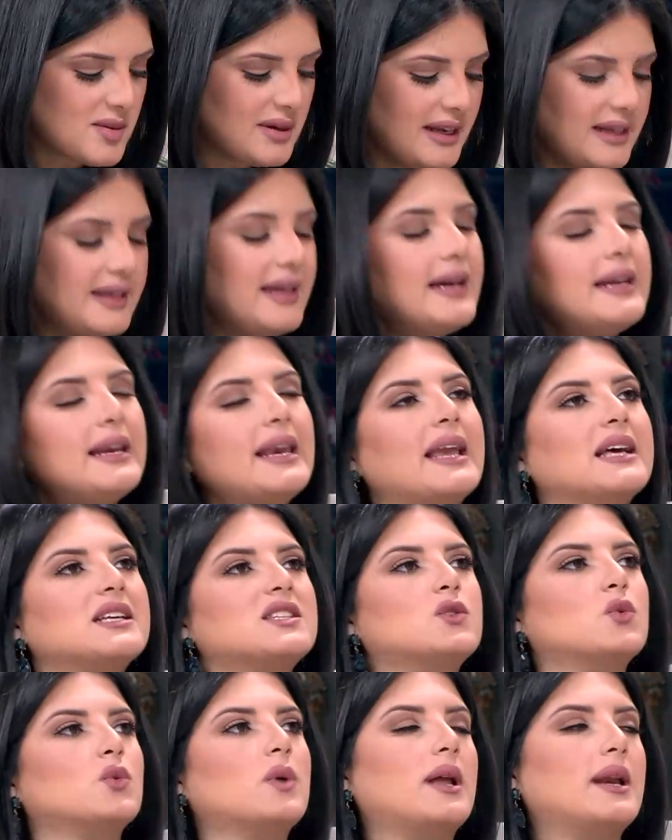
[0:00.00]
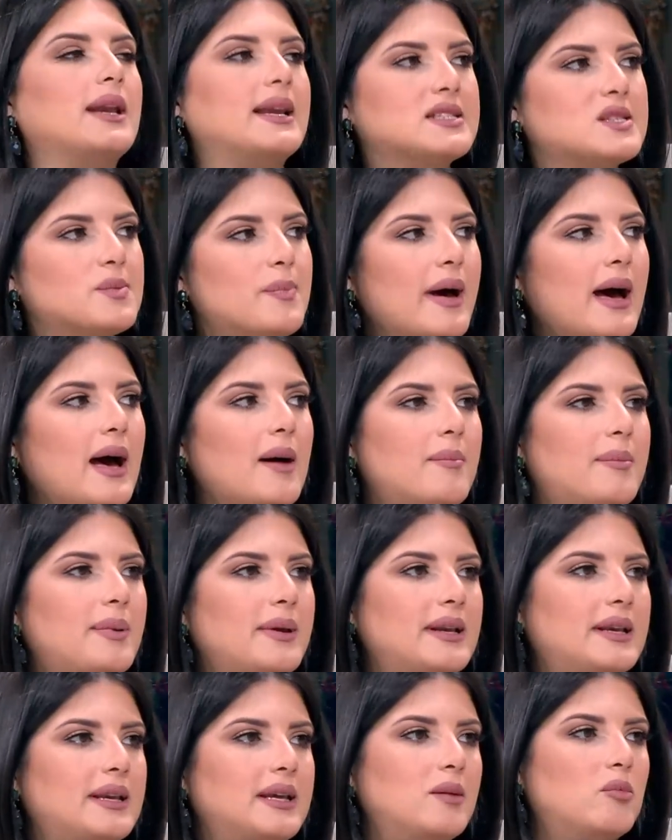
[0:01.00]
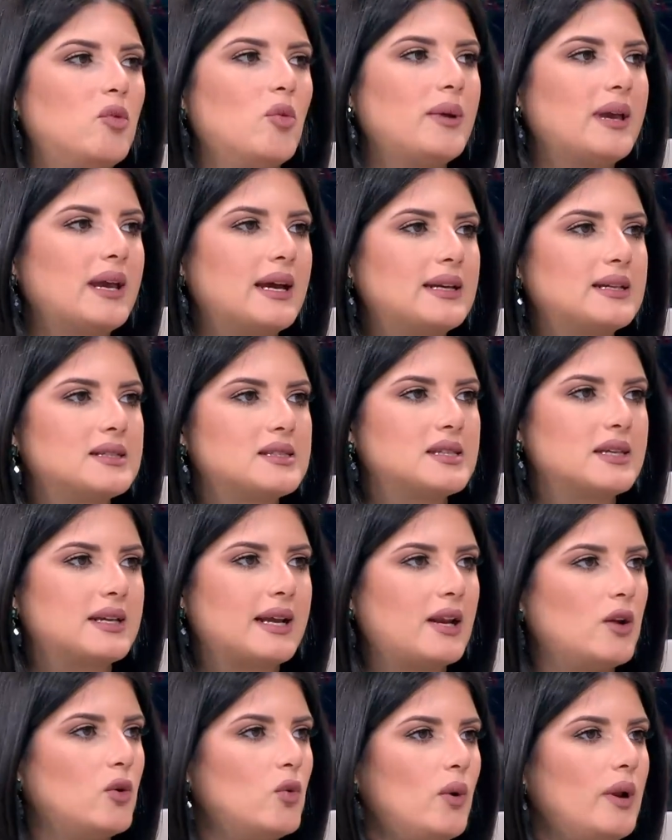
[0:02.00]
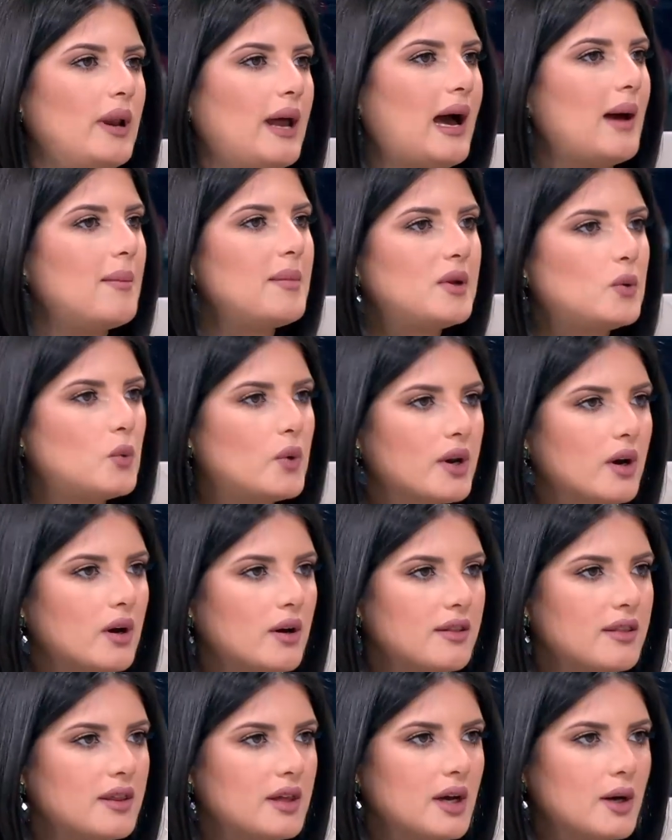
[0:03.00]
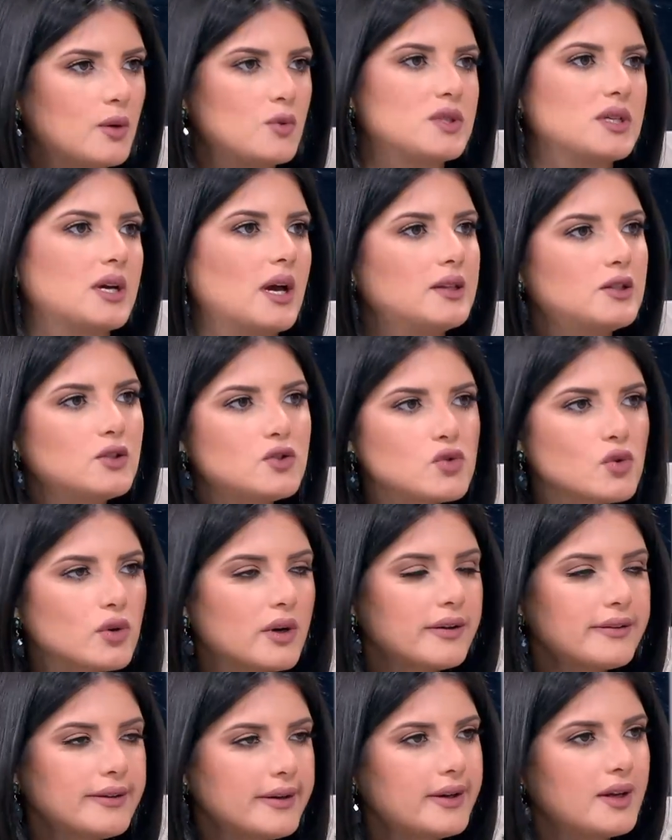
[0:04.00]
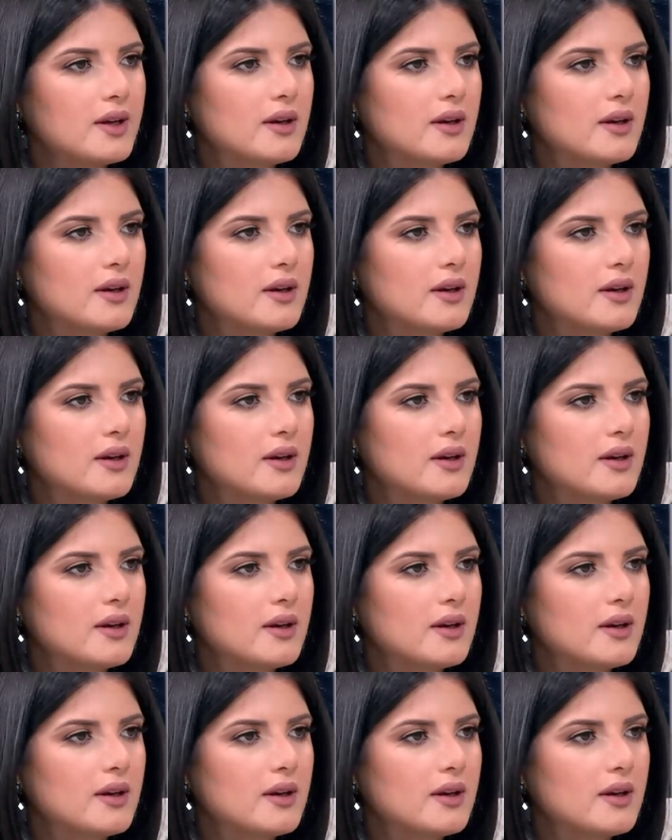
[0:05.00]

نحكي عن الأسو... الاسباب اللي ممكن يصير هل هو العامل وراثي او زياده سكر تحكي